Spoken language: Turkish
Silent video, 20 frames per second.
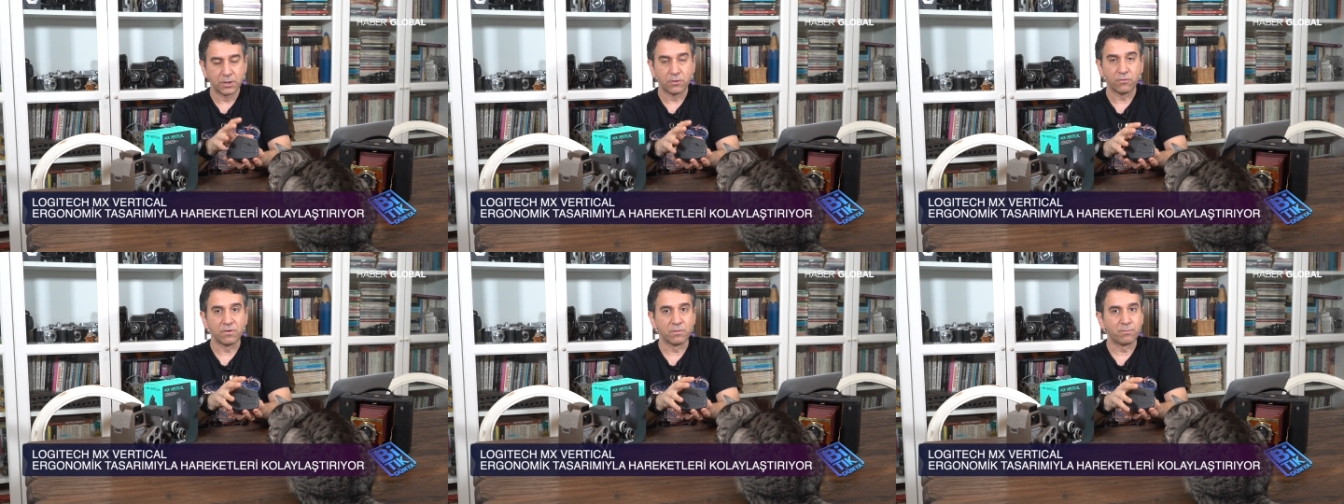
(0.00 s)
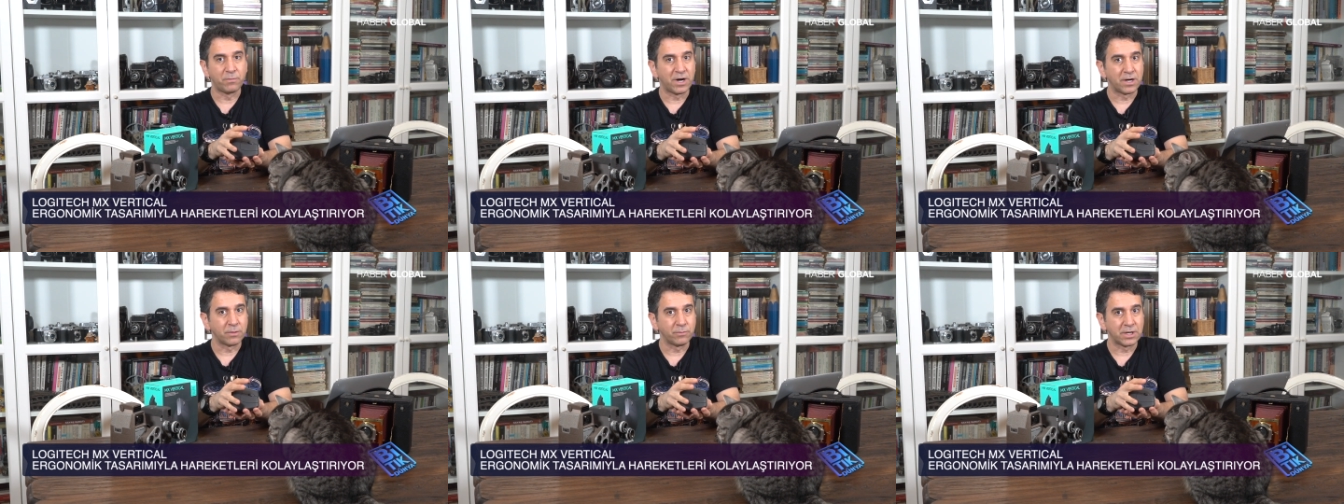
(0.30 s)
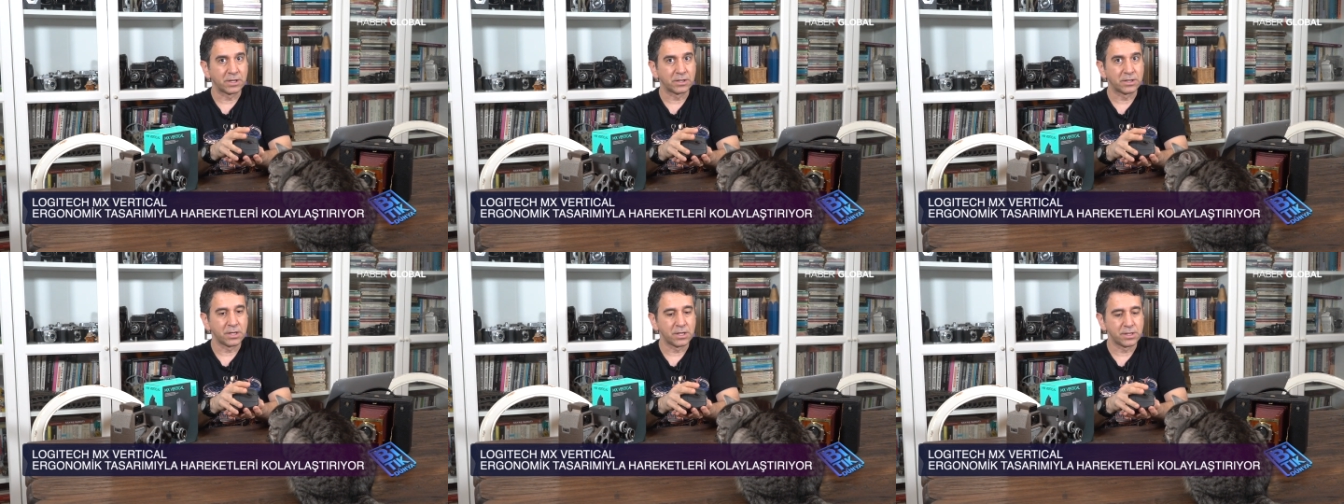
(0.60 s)
ve
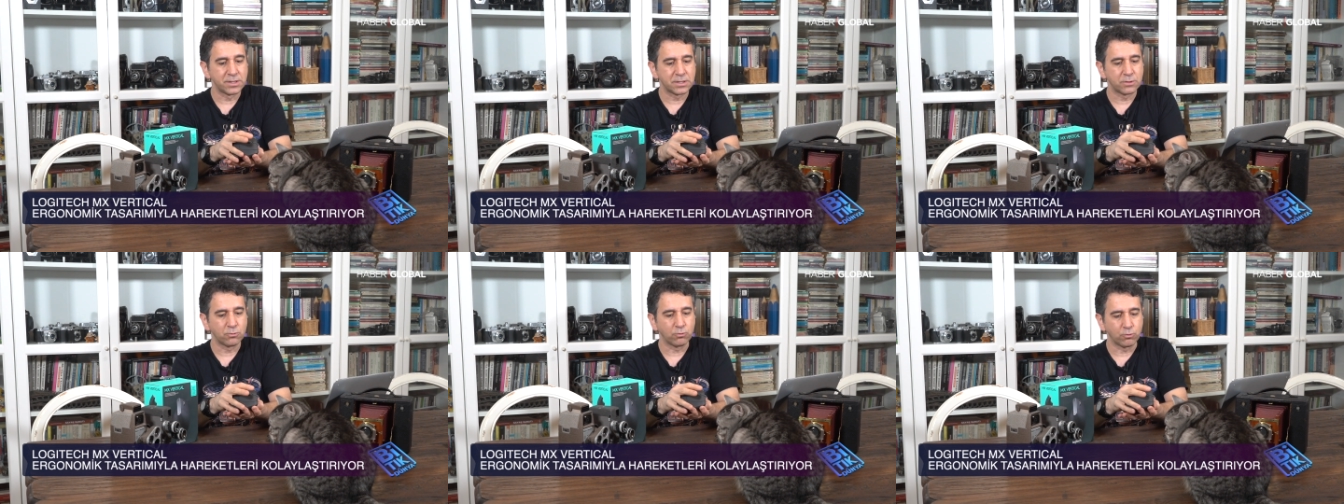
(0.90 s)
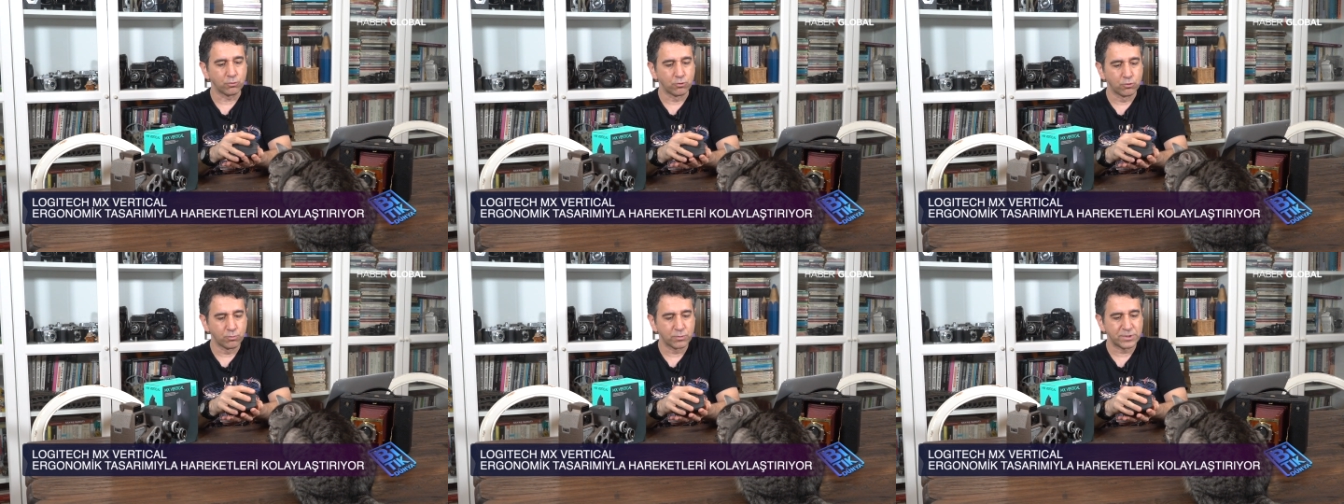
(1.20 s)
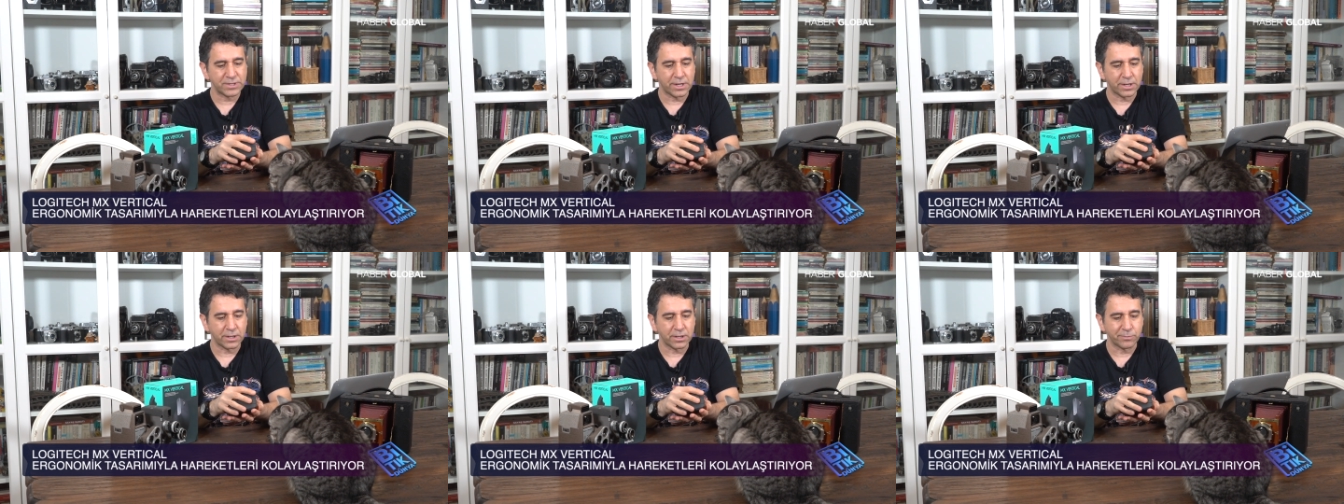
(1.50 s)
parmaklarınızın uyum
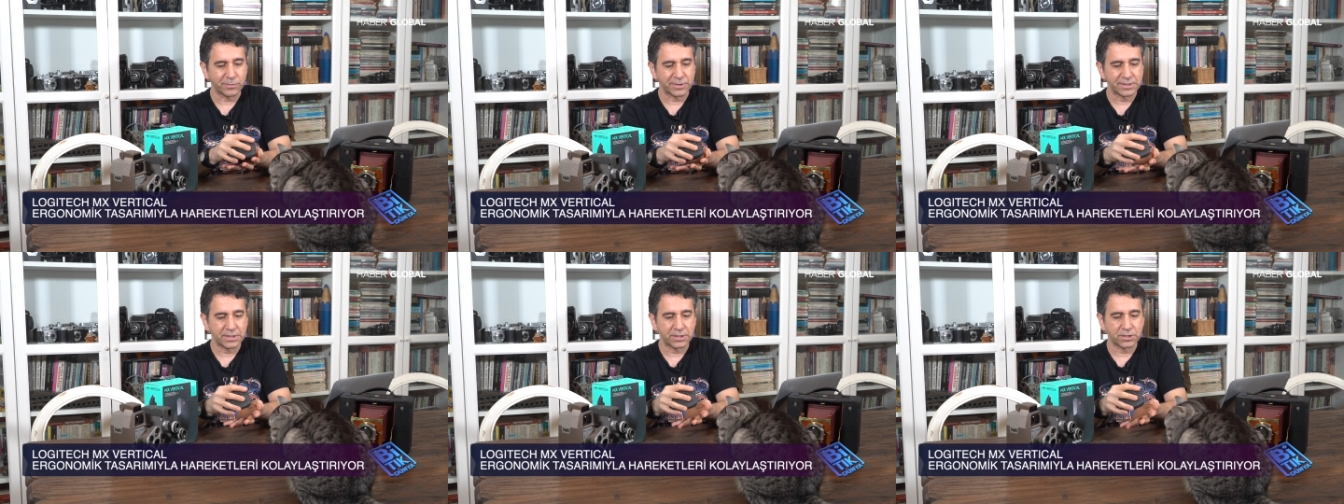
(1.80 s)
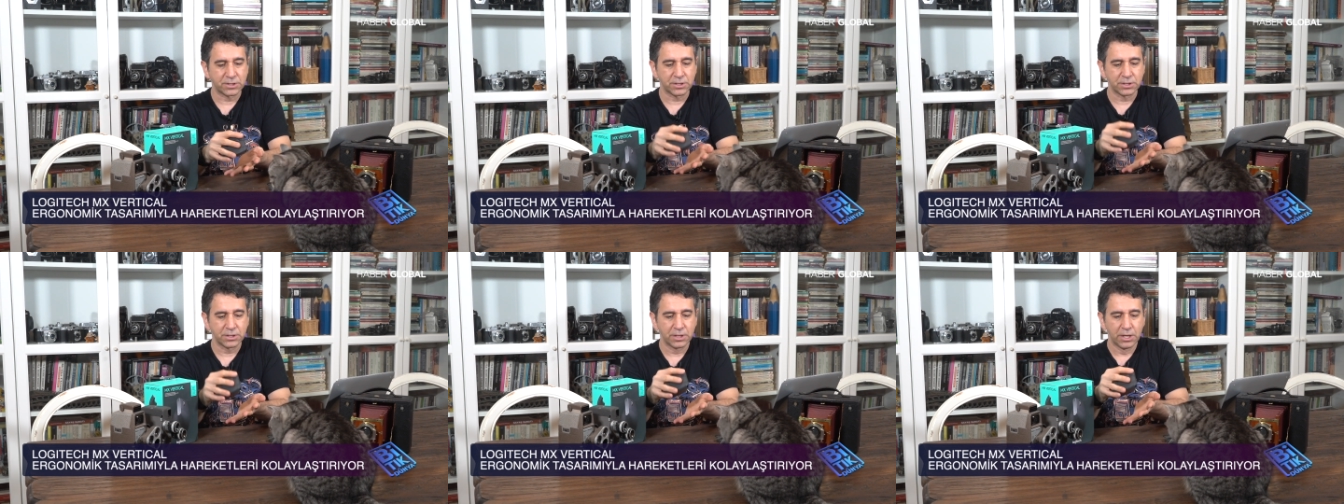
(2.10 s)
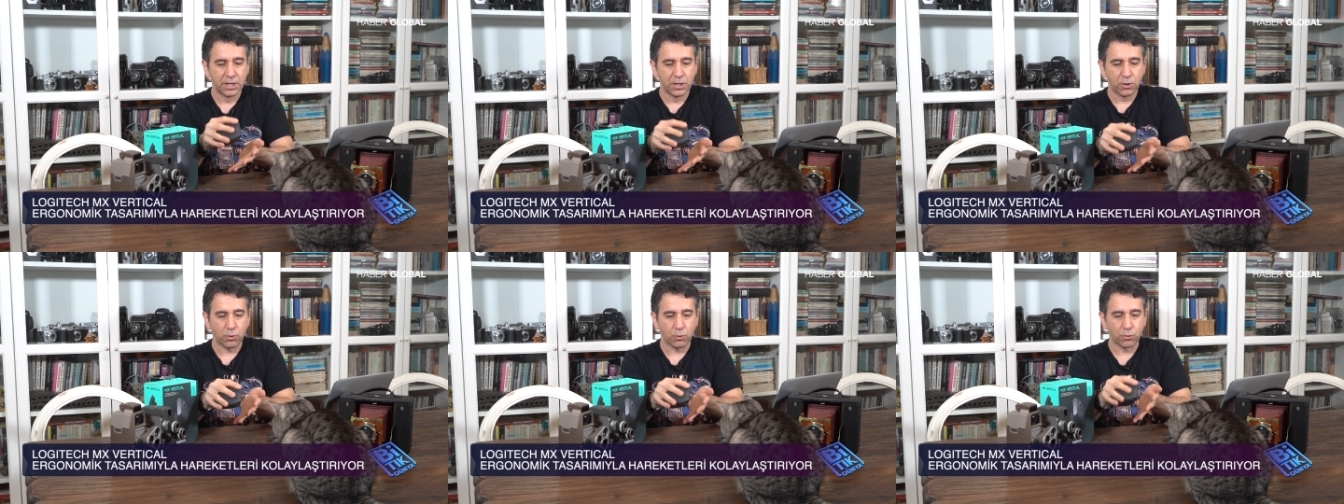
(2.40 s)
sağlaması için
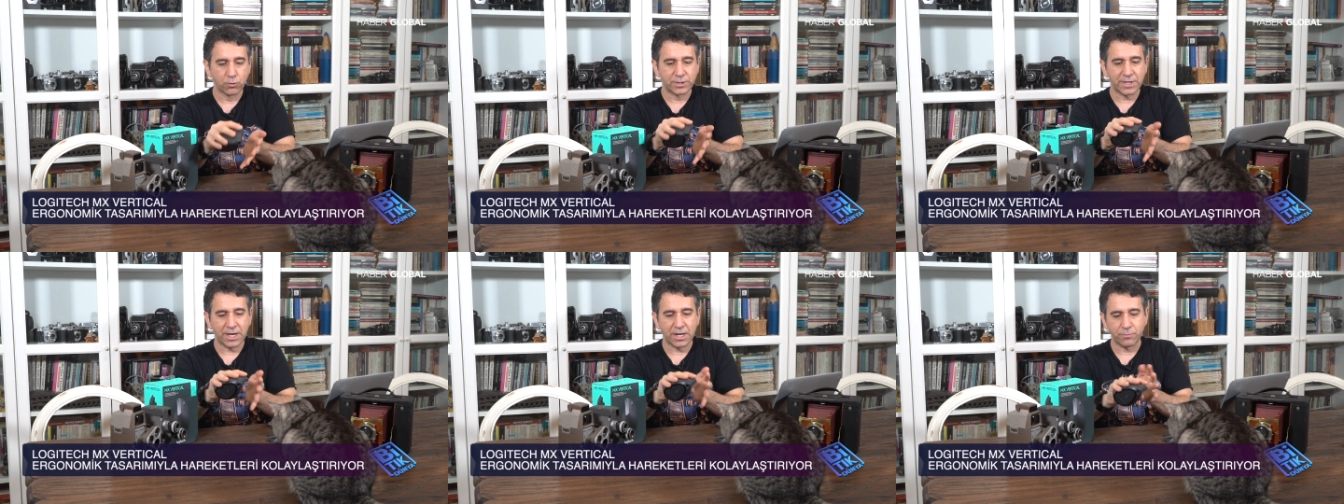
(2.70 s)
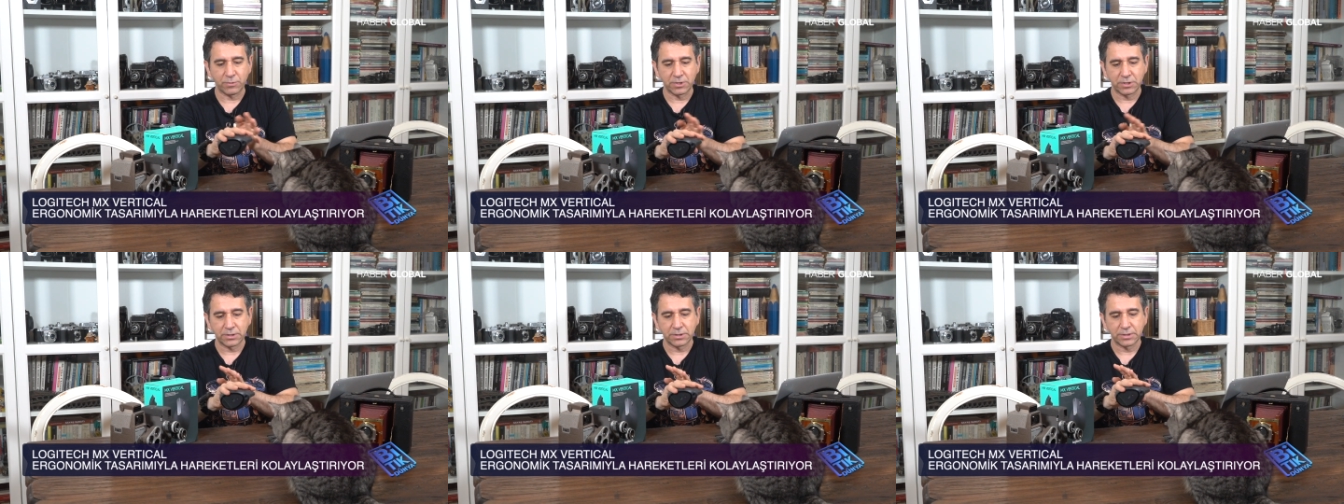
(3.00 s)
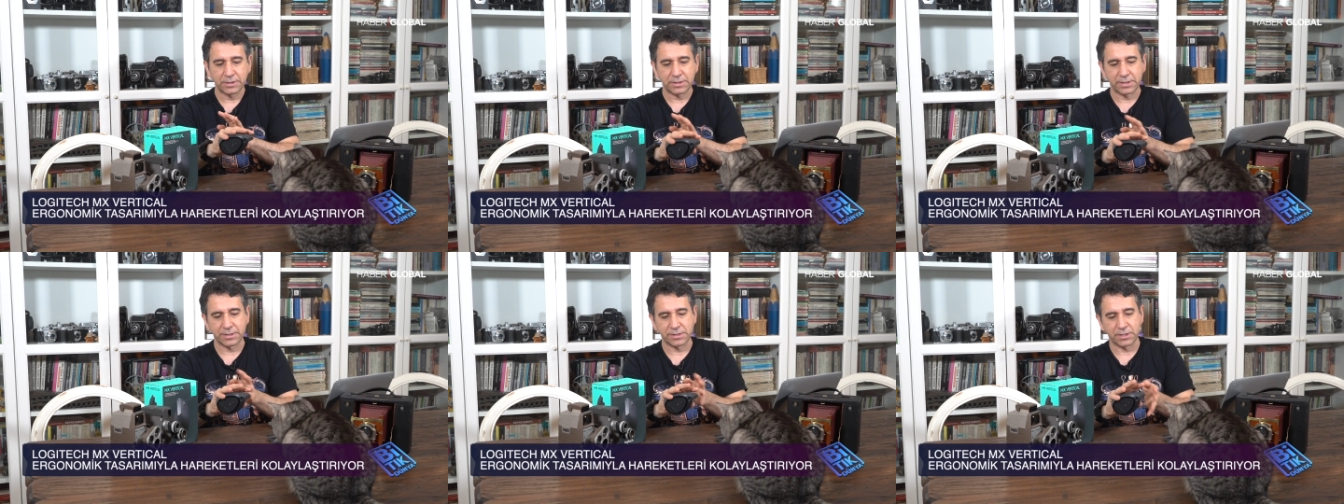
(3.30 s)
özel bir
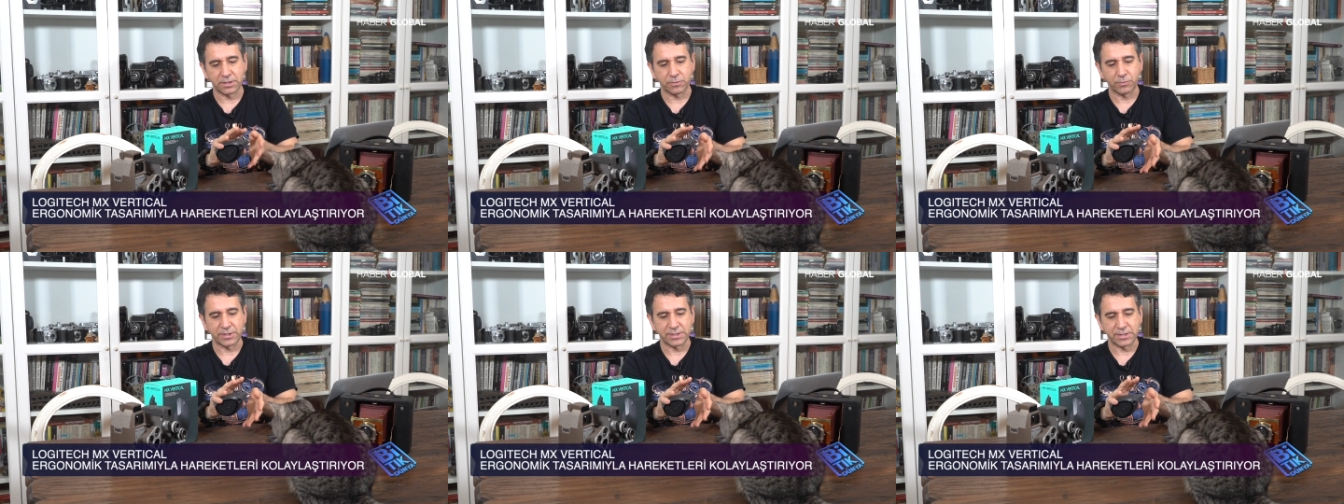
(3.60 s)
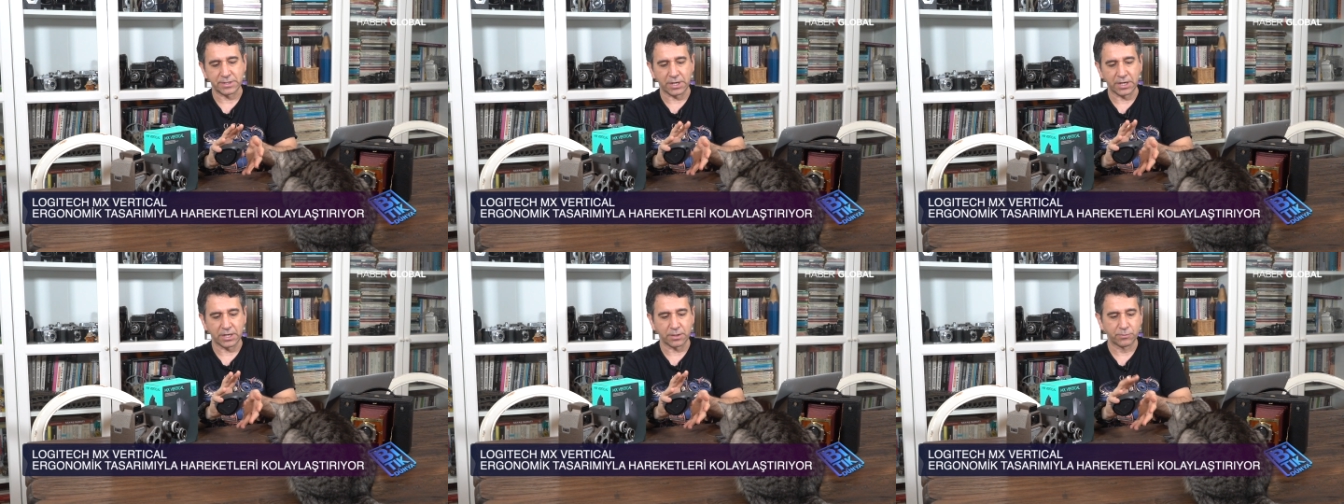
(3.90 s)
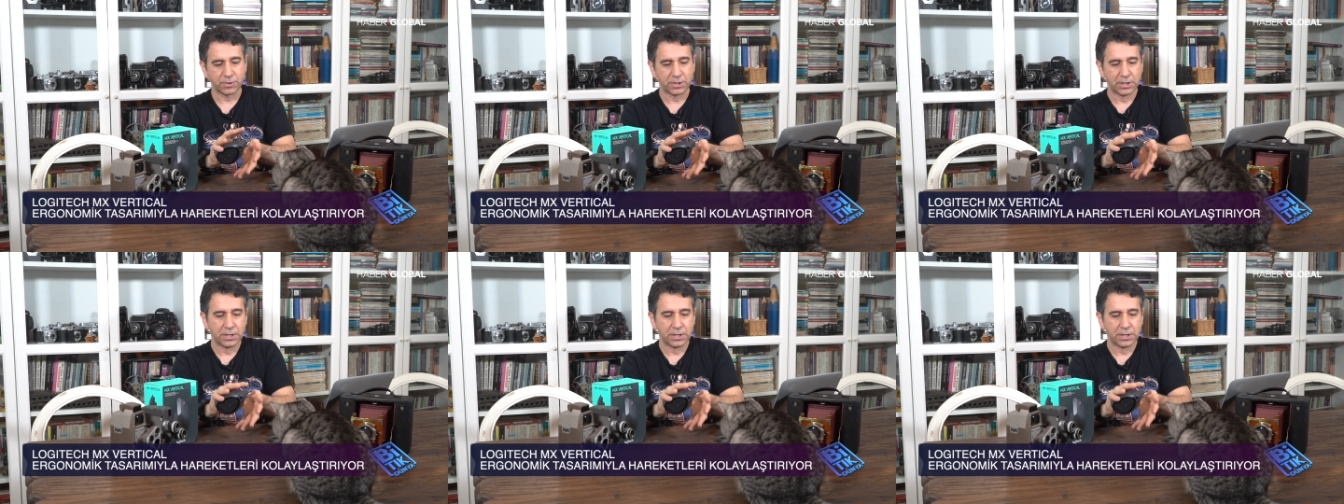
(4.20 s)
tasarıma sahip.